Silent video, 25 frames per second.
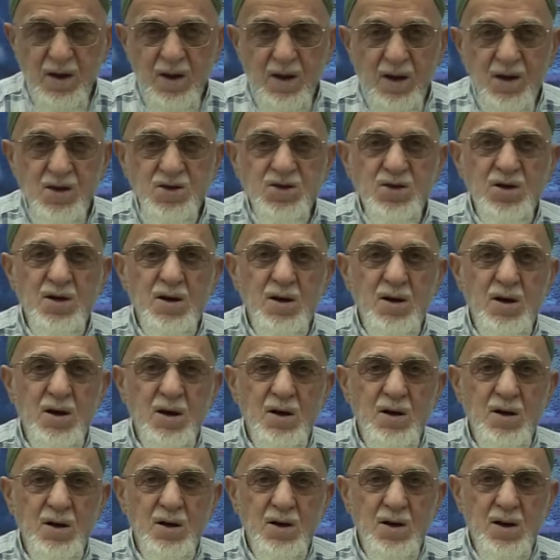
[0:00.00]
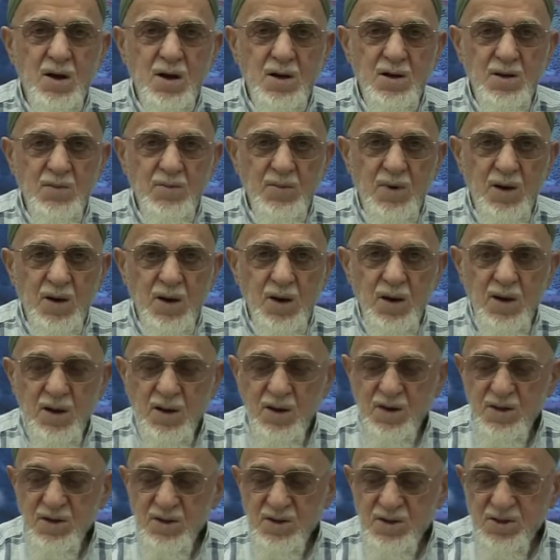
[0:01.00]
Eşiyle,
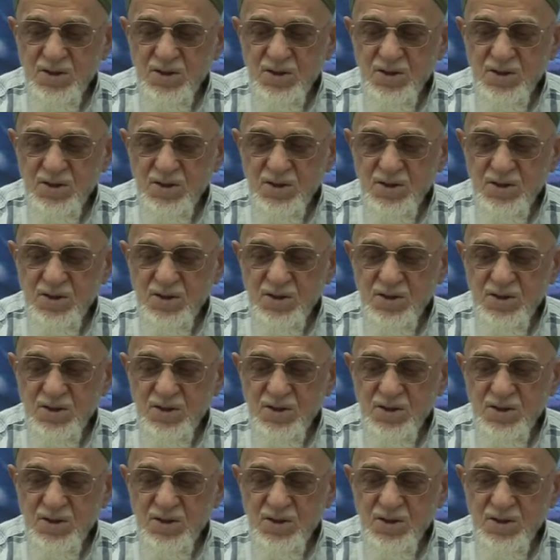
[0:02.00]
hanımıyla